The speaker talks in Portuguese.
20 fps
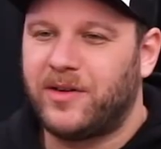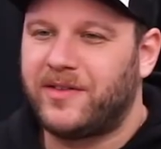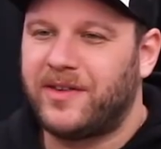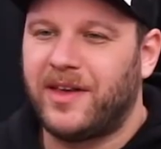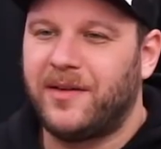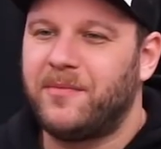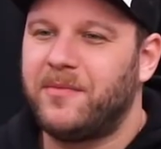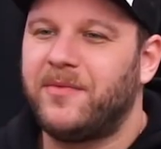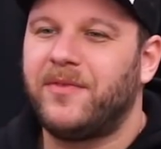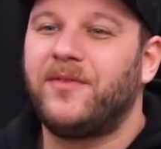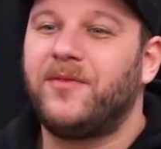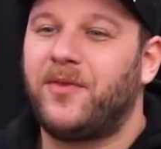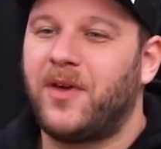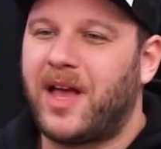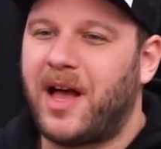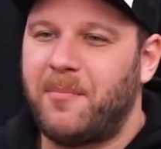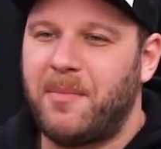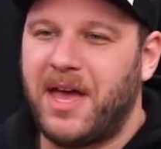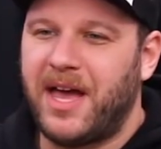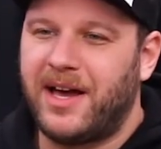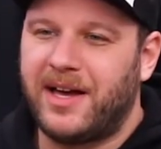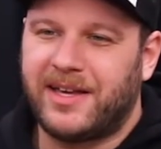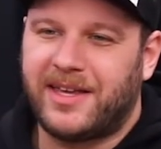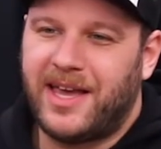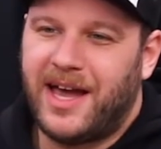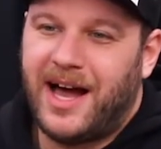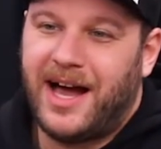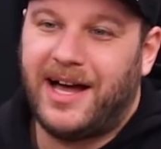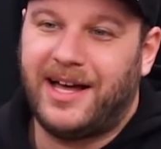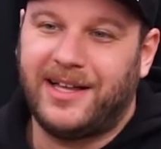em você ficar bem
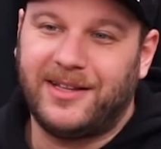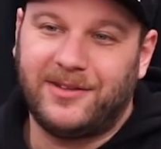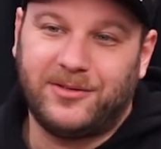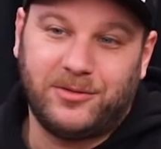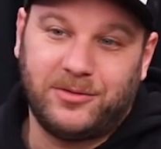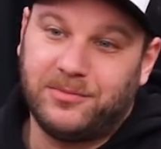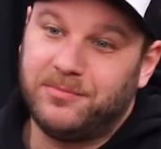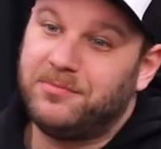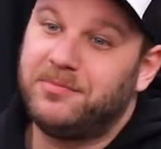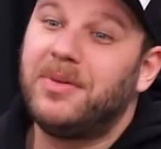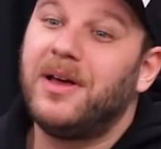ranqueado?